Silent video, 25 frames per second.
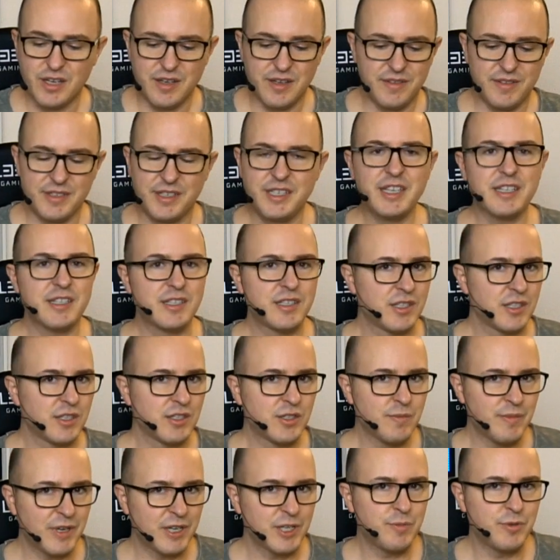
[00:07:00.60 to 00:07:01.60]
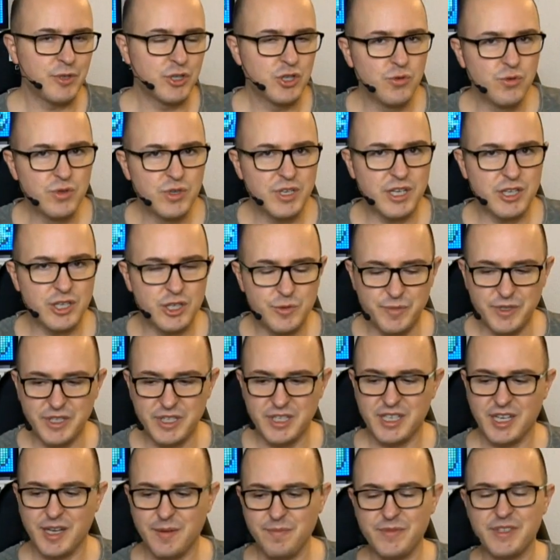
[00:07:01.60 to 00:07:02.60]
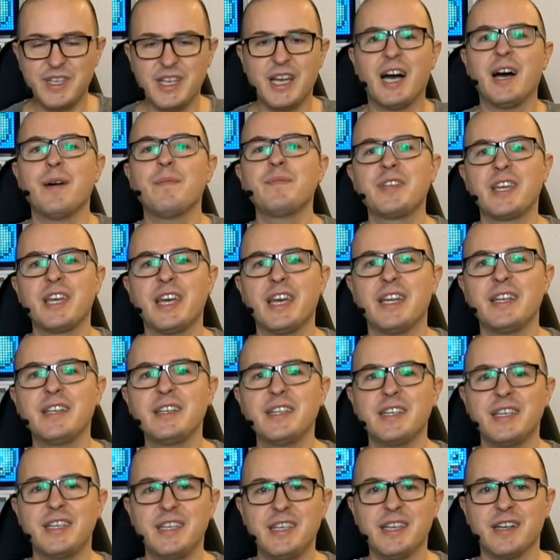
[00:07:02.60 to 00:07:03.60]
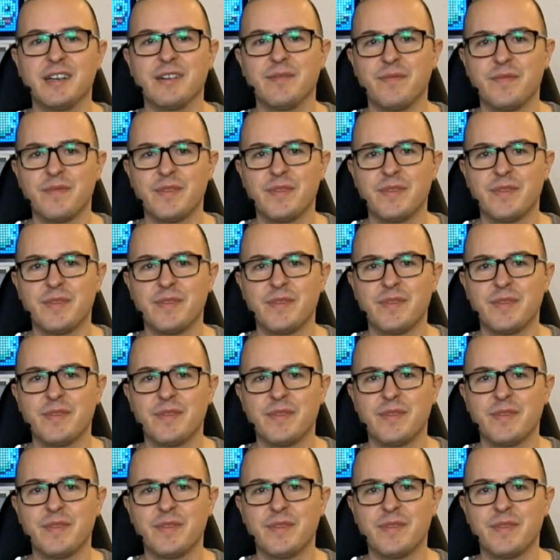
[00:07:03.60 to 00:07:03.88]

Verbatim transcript: die jetzt zum Beispiel Shooter gespielt haben, die haben die Hände hier.